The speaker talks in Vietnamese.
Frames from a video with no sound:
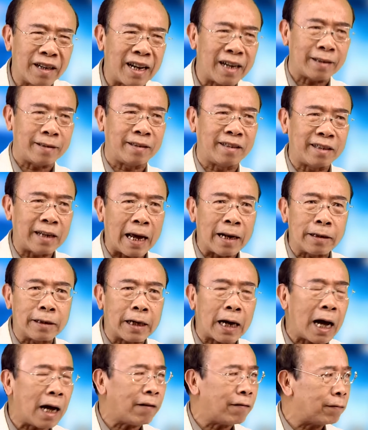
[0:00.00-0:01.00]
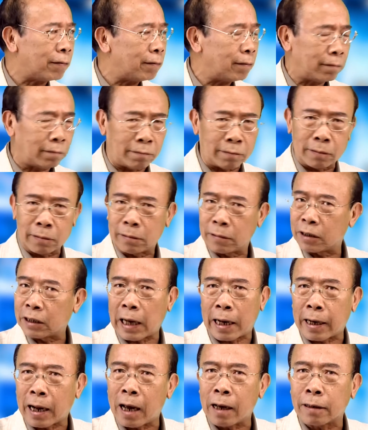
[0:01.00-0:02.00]
đã gian trá
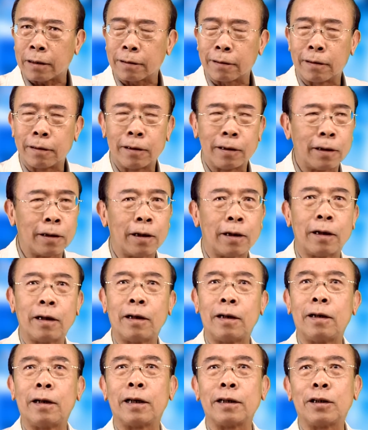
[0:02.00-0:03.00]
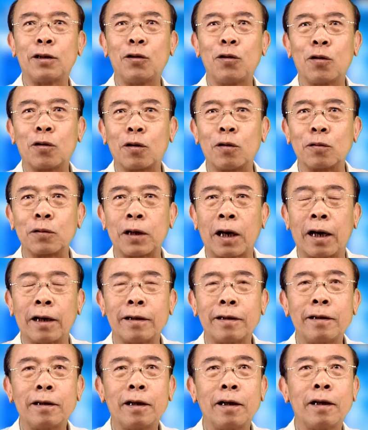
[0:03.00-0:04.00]
gian ác là chế độ cộng sản
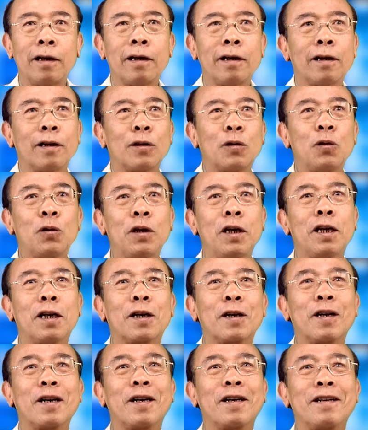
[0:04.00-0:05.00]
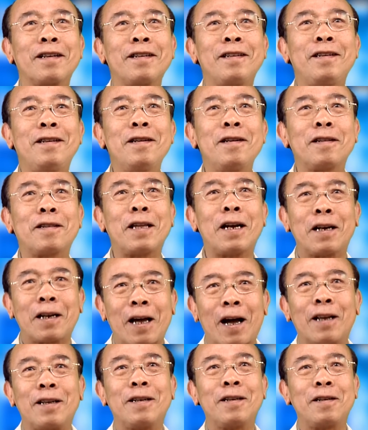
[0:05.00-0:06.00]
tôi nghĩ là những tất
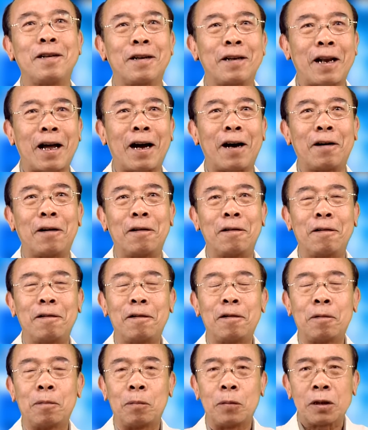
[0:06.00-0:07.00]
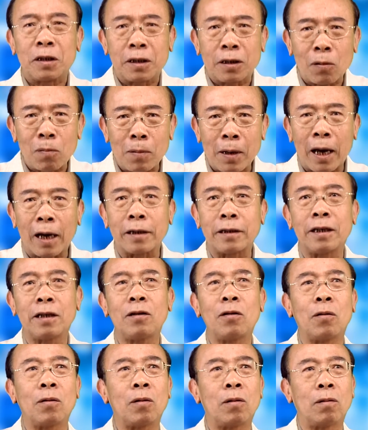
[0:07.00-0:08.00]
cả những người nào mà chống lại chế
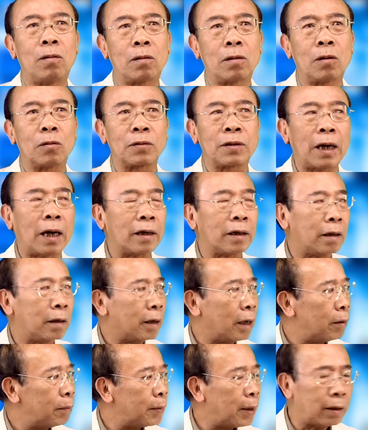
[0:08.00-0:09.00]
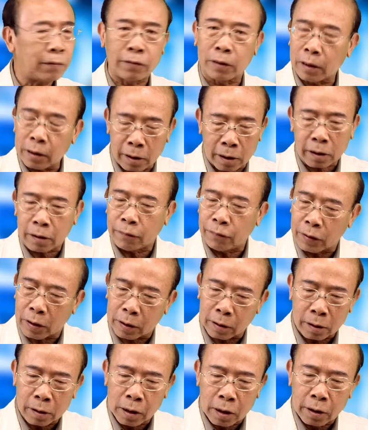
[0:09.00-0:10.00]
độ cộng sản ngày hôm nay vì cái việc
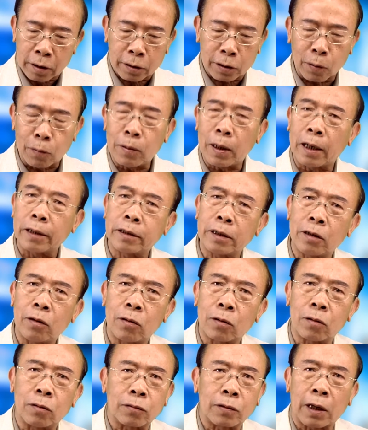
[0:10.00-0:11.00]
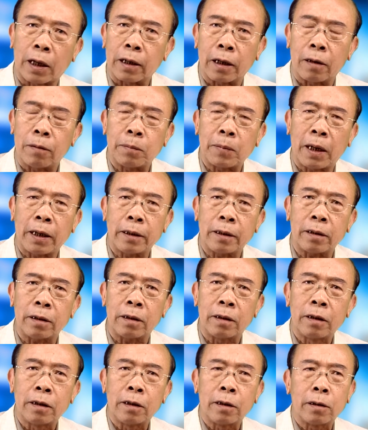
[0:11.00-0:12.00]
chống lại chế độ cộng sản ngày hôm nay đó
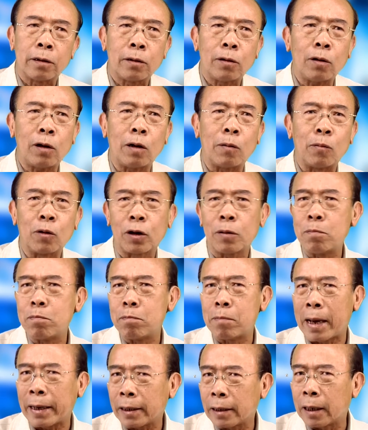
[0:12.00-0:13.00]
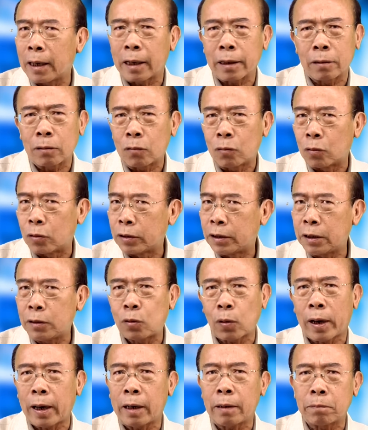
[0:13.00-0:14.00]
nó là một cái mệnh lệnh của trí
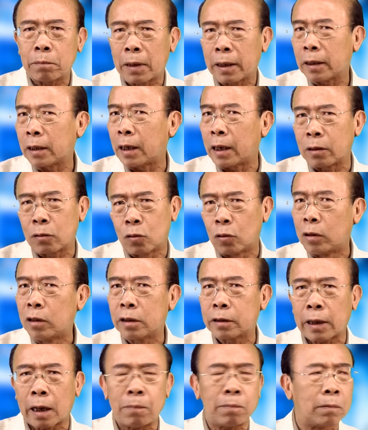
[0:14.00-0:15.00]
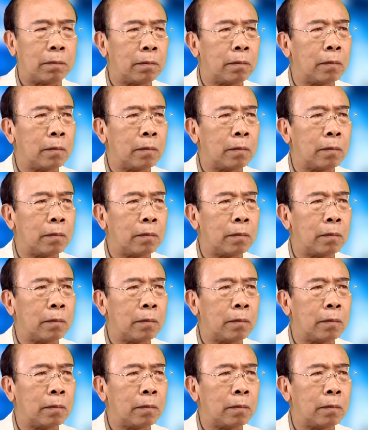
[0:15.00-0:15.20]
tuệ mệnh lệnh của lương tâm